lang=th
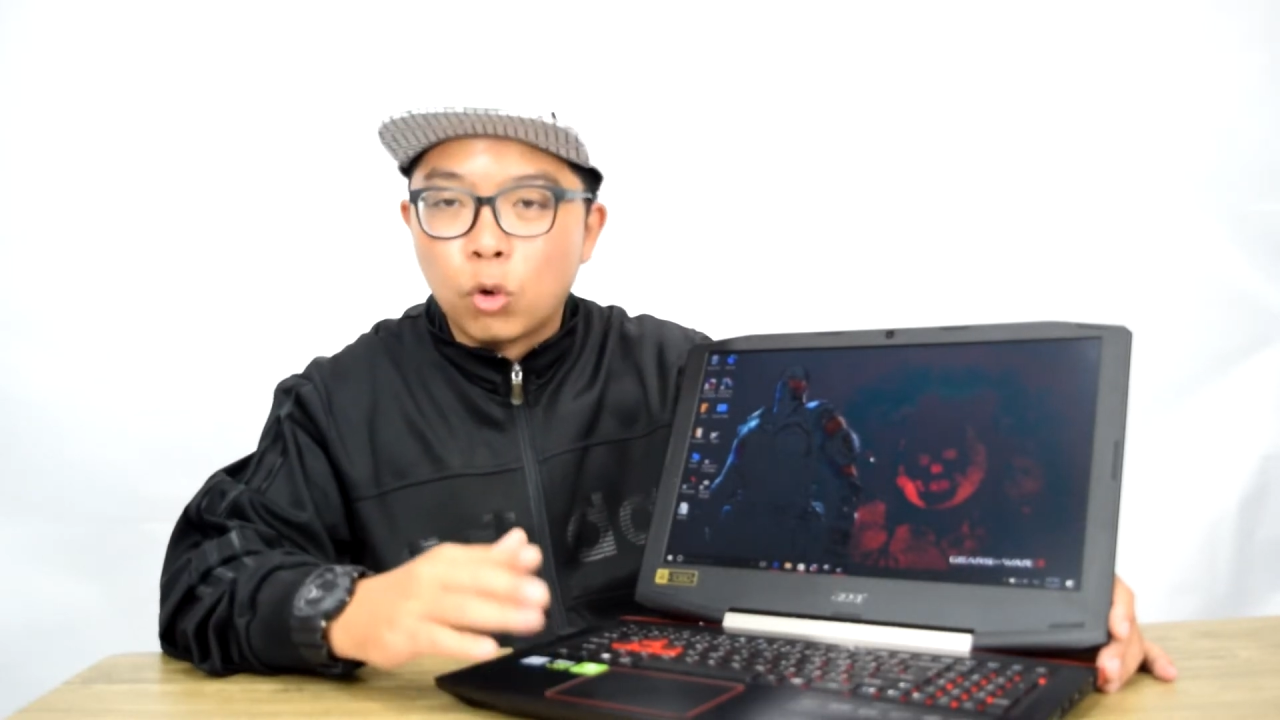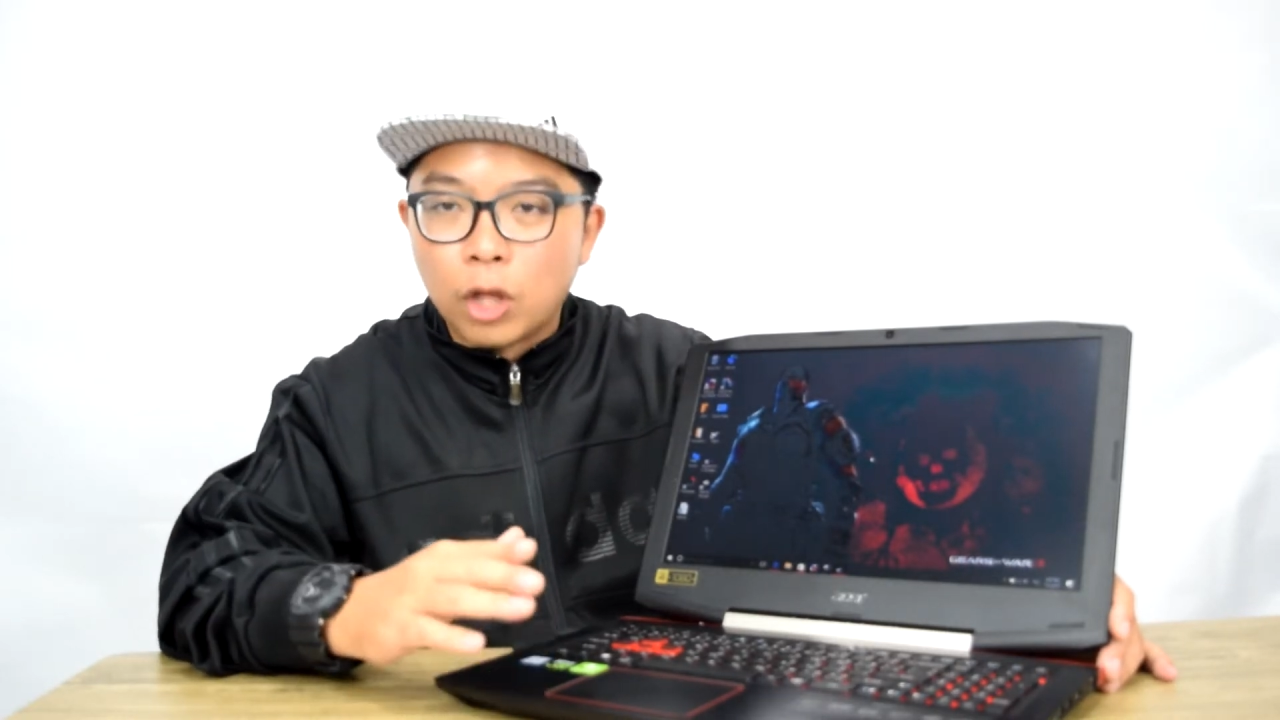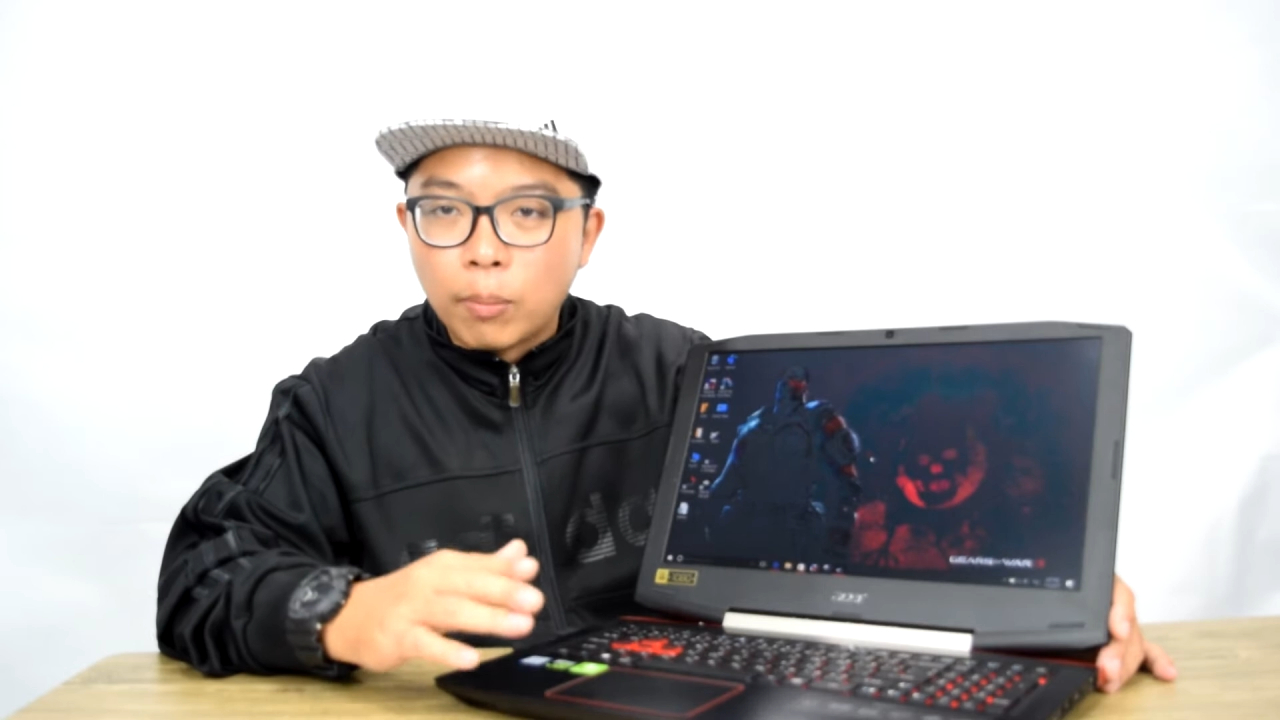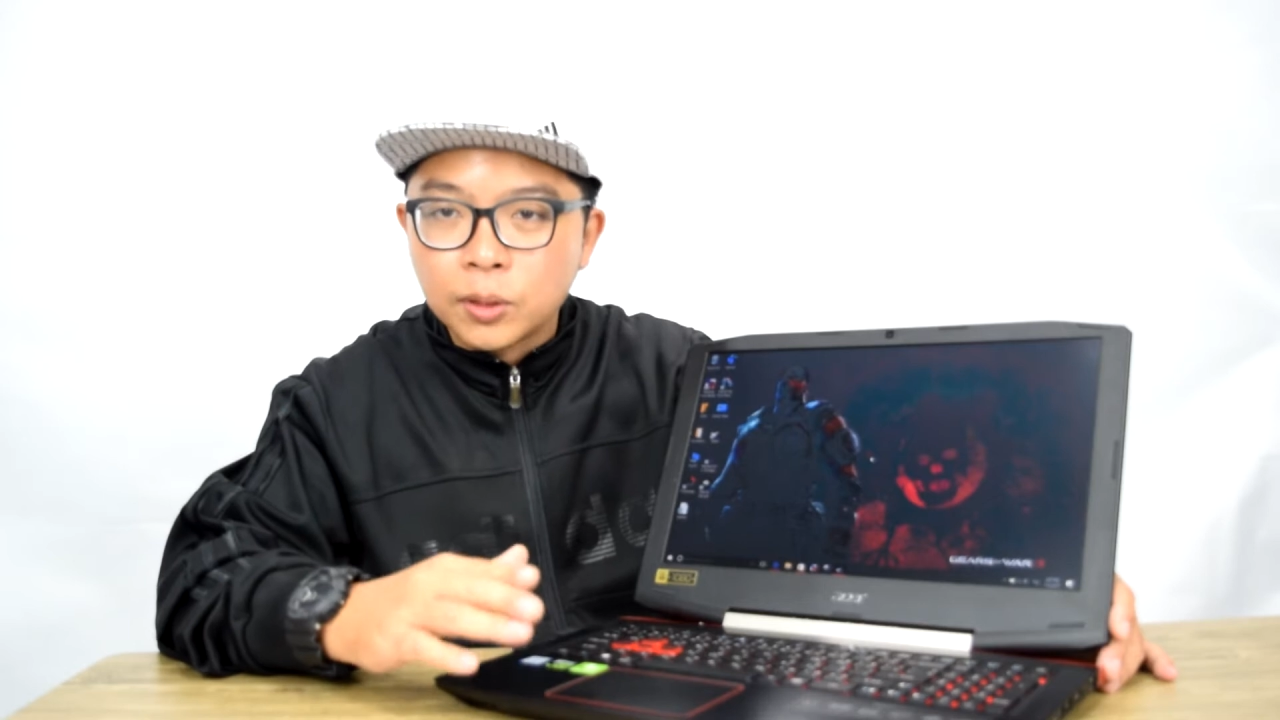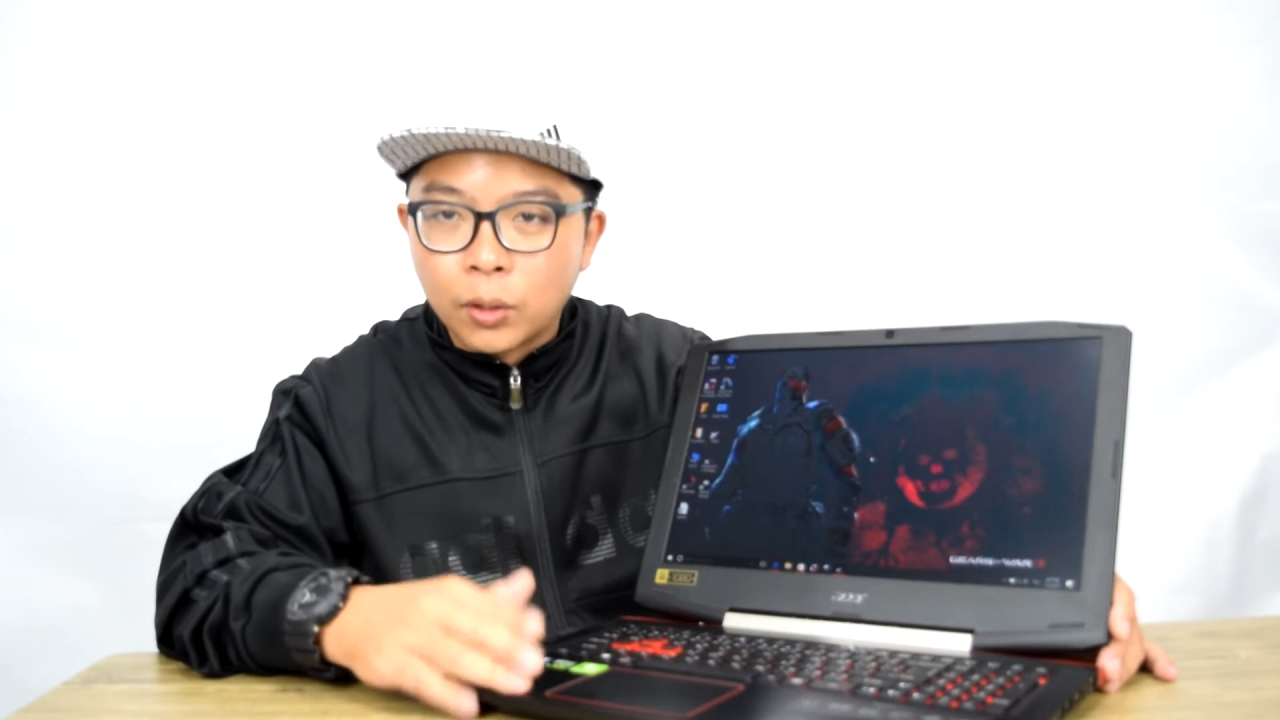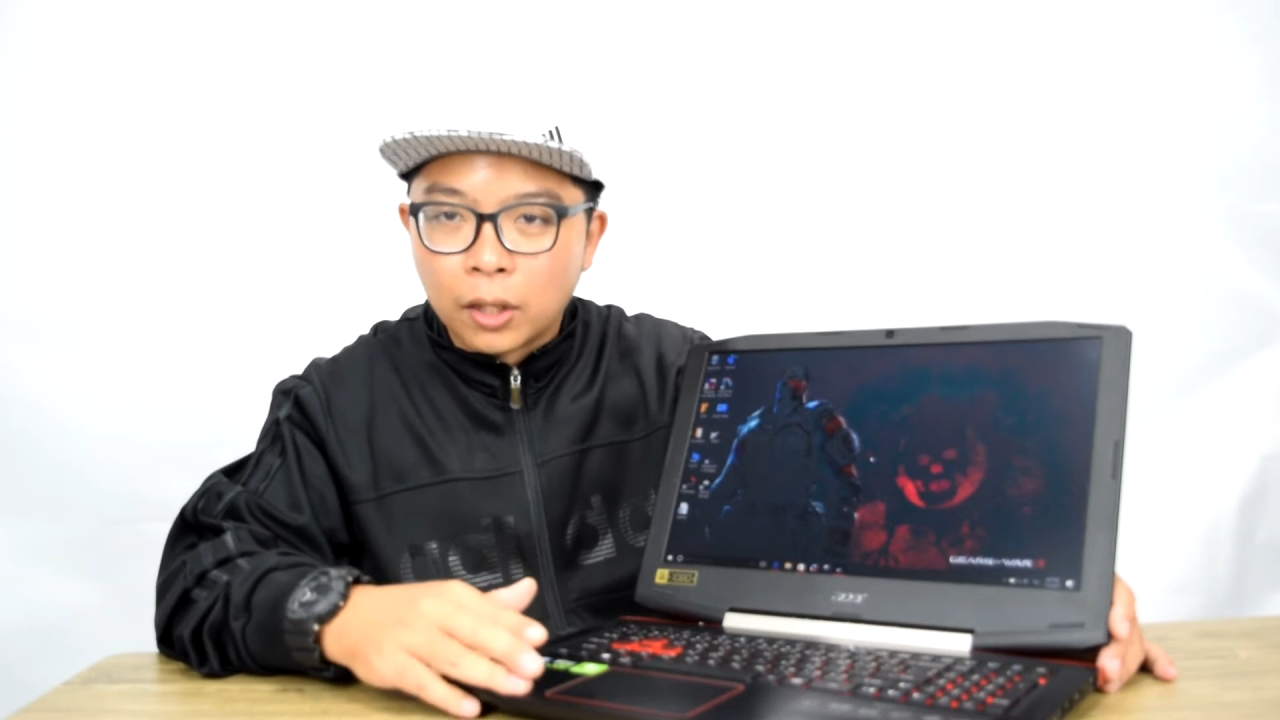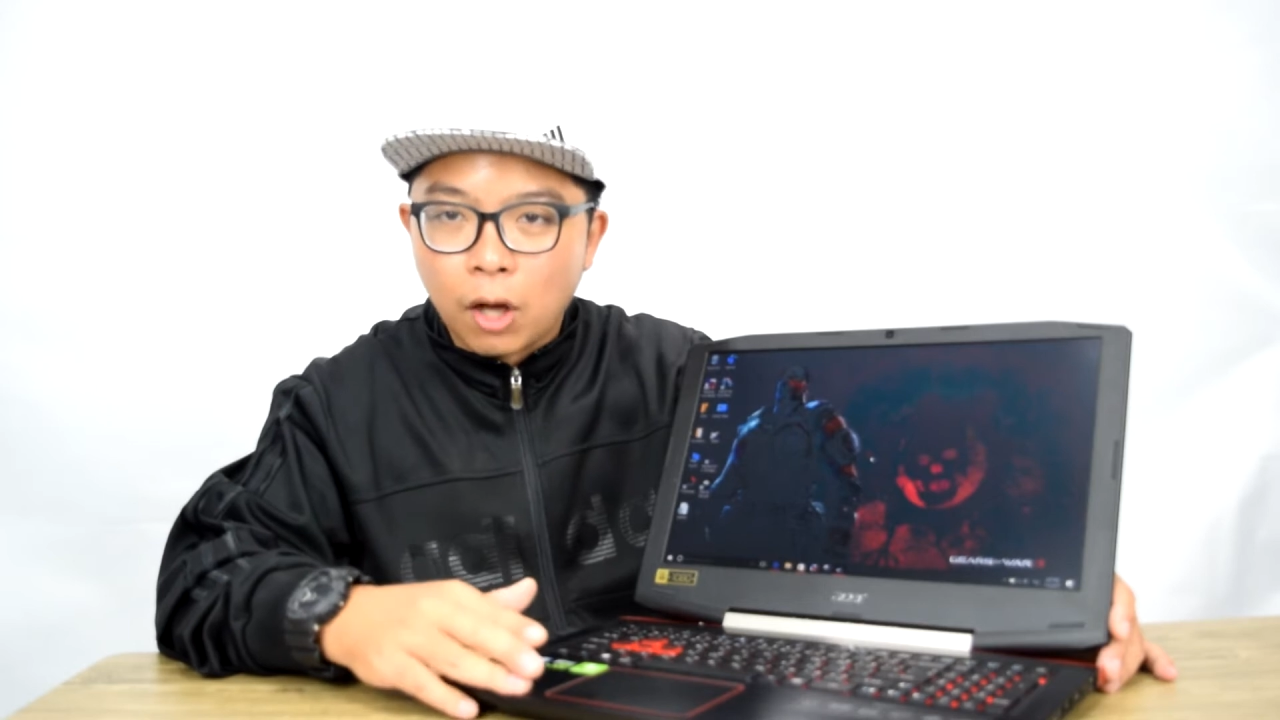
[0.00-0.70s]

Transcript: ตัวท็อปสุด